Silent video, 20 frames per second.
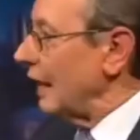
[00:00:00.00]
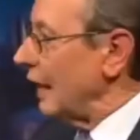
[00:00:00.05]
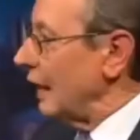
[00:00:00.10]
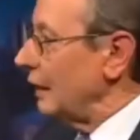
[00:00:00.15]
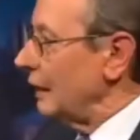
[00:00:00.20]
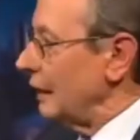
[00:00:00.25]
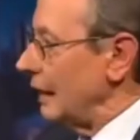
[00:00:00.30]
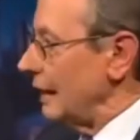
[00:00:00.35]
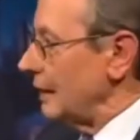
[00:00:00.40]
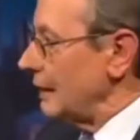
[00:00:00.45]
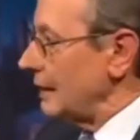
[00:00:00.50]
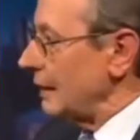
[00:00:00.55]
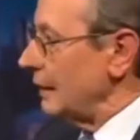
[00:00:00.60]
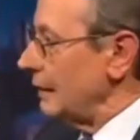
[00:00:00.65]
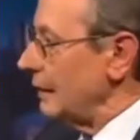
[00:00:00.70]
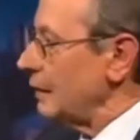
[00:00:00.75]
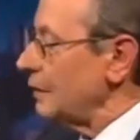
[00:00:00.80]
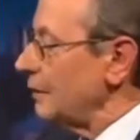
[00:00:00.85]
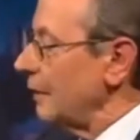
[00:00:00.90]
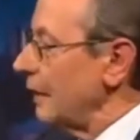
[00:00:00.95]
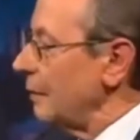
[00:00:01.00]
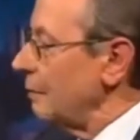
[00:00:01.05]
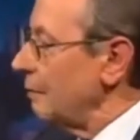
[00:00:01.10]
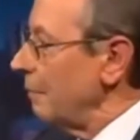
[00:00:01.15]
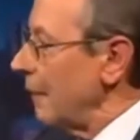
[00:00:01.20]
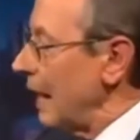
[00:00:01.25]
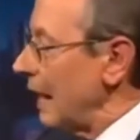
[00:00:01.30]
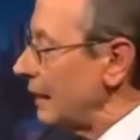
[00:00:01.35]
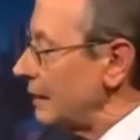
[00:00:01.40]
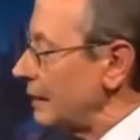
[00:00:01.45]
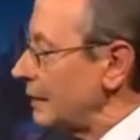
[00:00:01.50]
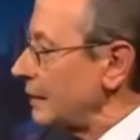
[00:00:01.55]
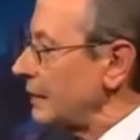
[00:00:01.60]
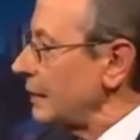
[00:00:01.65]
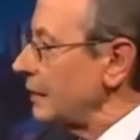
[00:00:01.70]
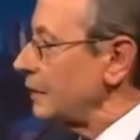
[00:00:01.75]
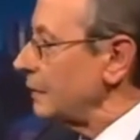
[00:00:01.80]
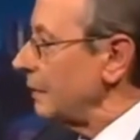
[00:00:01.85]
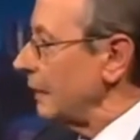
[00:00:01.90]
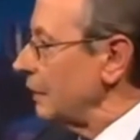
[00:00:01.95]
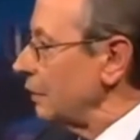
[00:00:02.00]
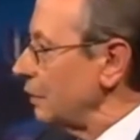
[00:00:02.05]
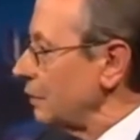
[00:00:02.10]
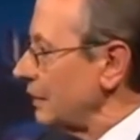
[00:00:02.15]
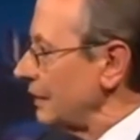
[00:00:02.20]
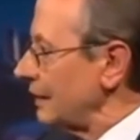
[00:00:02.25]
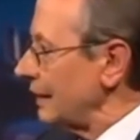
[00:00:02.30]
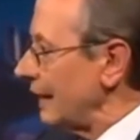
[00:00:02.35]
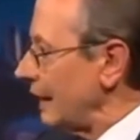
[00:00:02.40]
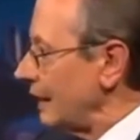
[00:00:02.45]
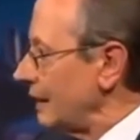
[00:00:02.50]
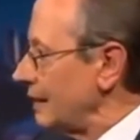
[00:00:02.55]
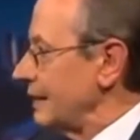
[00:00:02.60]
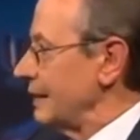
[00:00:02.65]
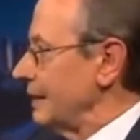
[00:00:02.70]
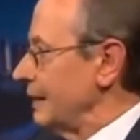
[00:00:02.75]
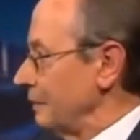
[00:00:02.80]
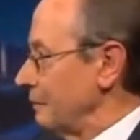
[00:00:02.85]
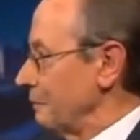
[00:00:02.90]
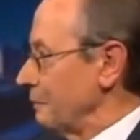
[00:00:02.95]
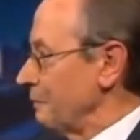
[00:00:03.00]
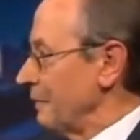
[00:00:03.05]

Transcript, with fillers: Khan al-Assad, das war im März 2013.